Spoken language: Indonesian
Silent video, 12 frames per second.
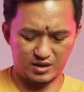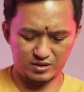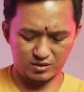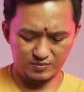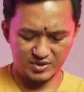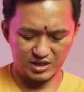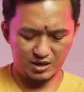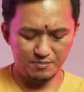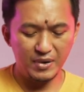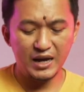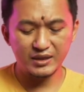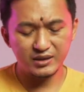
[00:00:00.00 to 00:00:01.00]
atau misalnya
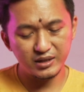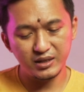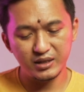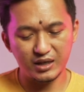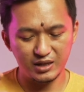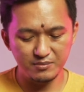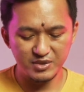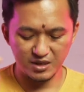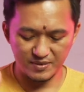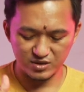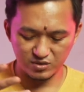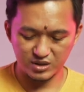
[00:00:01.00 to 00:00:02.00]
baterai kalian
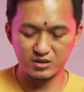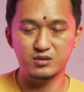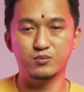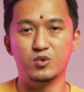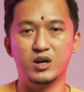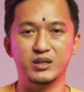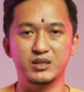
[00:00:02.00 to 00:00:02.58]
bisa masukin semua